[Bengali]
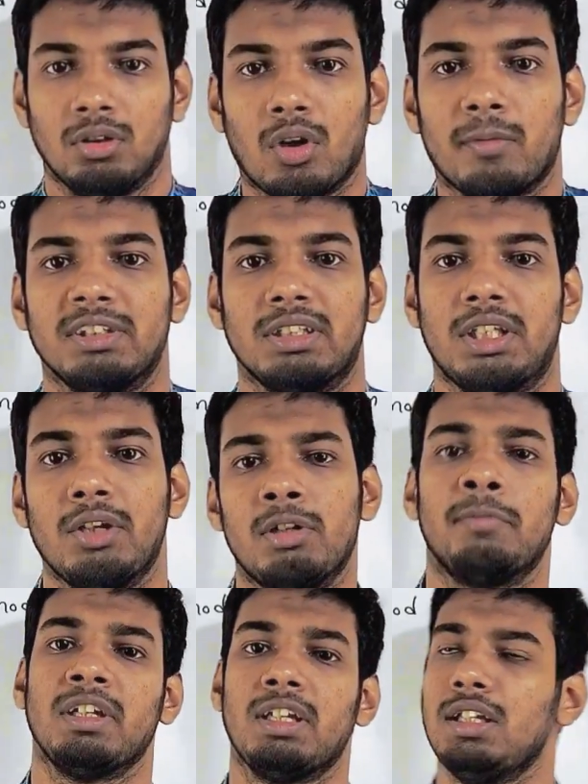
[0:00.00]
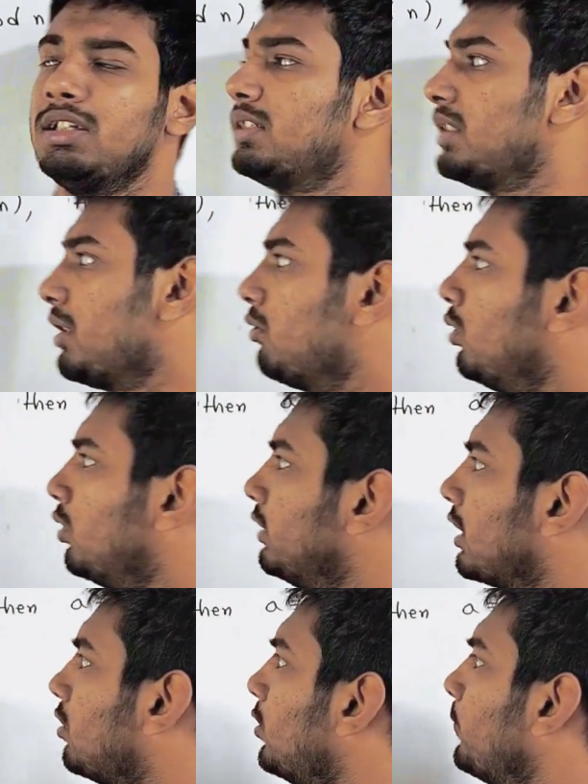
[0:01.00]
তো আমাদের থিওরিয়ামটা কি সেটা হলো
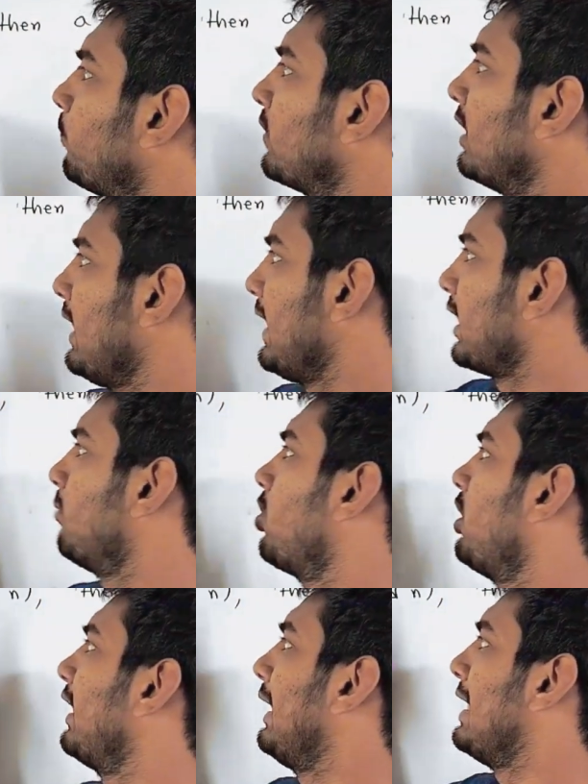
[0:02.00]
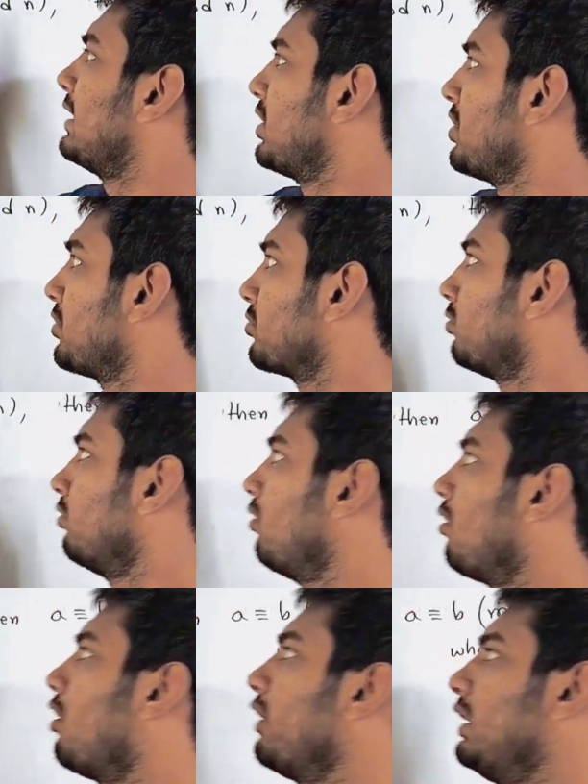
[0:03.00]
দেখো এটাকে বলা হয় ক্যান্সেলেশন
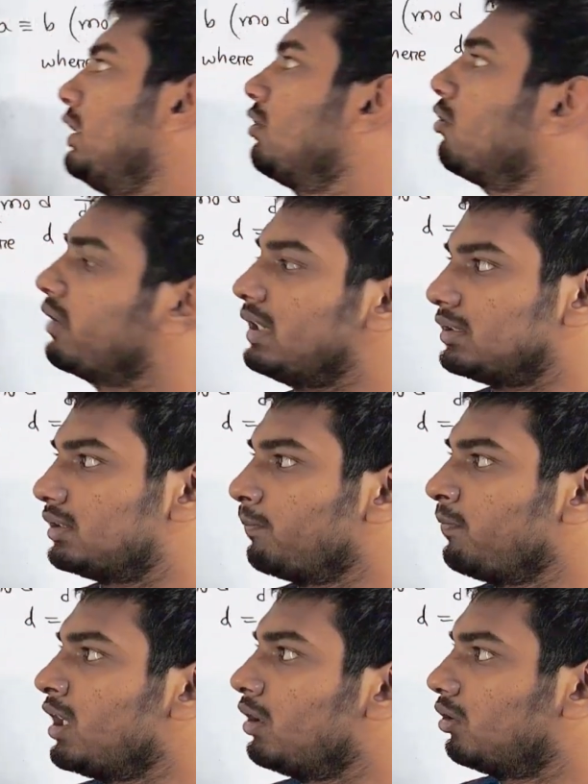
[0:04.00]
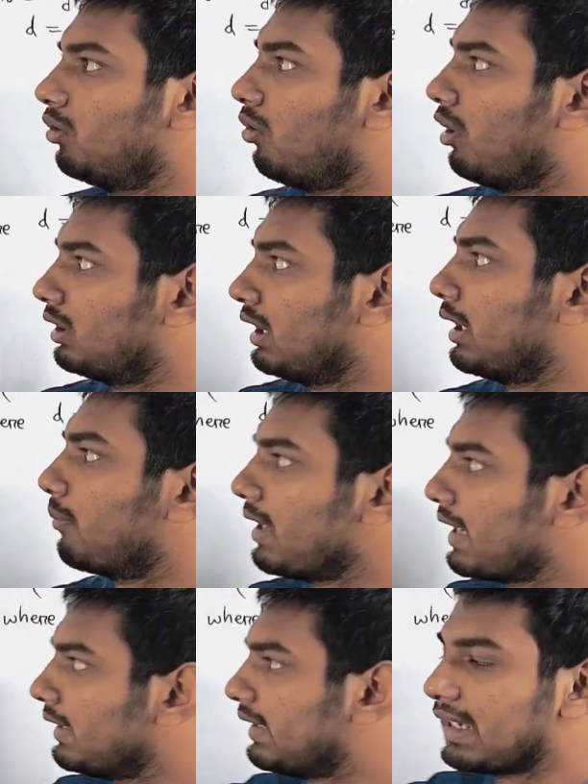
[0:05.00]
ল ইন কংগ্রেস তো অর্থাৎ
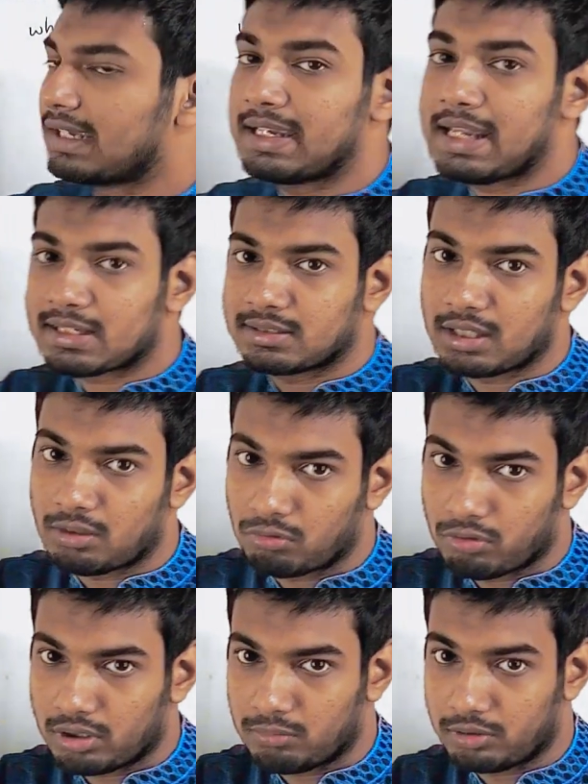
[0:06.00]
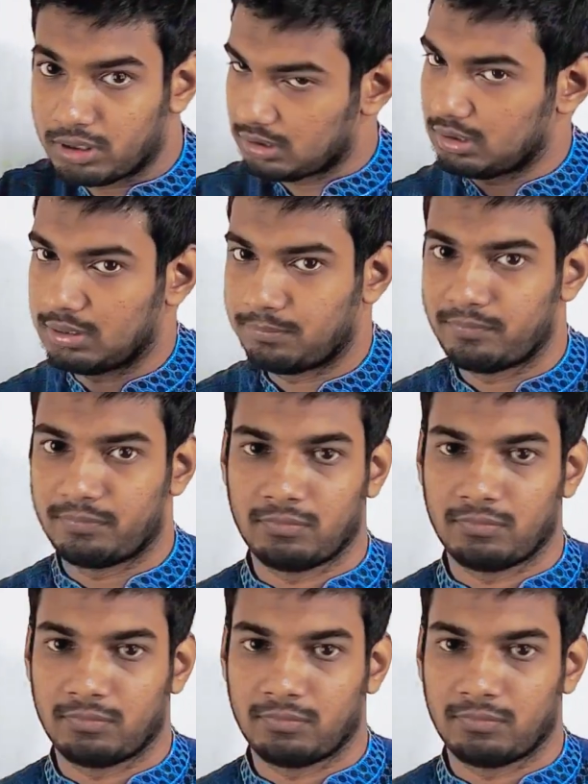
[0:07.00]
আমরা এখান থেকে ক্যান্সেল আউট করে দেবো ঠিক আছে